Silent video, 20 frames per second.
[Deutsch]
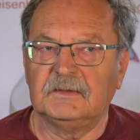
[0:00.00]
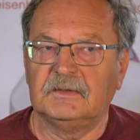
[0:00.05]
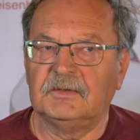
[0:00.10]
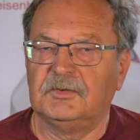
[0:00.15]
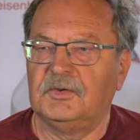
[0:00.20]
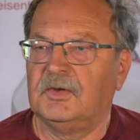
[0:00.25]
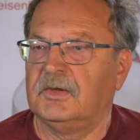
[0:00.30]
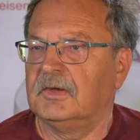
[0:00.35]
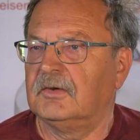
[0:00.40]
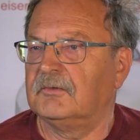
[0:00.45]

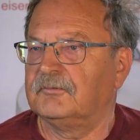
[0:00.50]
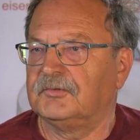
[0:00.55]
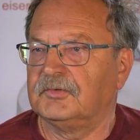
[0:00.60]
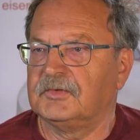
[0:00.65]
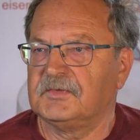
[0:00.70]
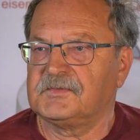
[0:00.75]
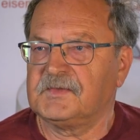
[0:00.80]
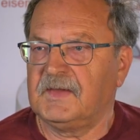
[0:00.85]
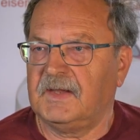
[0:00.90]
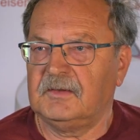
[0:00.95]
in Höhe
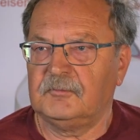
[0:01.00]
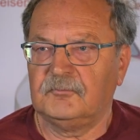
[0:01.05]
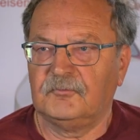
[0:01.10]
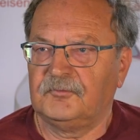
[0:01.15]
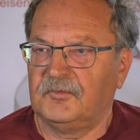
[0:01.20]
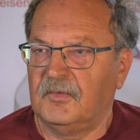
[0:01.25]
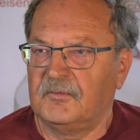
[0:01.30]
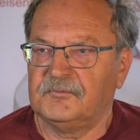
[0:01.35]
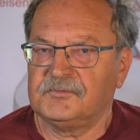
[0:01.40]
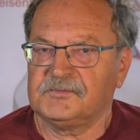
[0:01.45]
von 10,
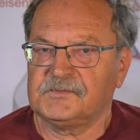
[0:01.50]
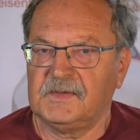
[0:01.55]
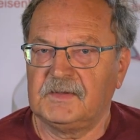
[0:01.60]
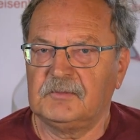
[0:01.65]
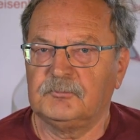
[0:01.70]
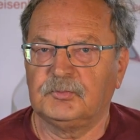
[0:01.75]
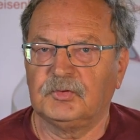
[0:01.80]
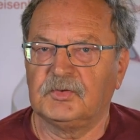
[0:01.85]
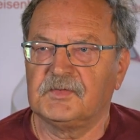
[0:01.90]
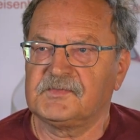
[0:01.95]

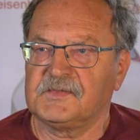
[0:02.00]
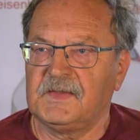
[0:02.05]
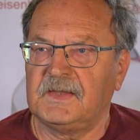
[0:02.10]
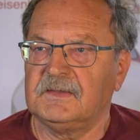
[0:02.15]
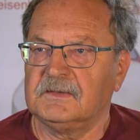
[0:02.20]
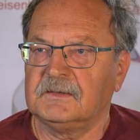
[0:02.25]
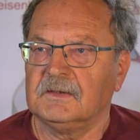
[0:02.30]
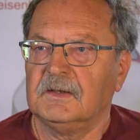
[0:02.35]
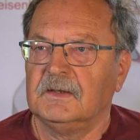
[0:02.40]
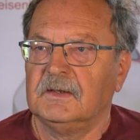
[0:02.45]
15
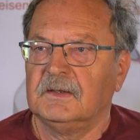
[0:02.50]
Prozent,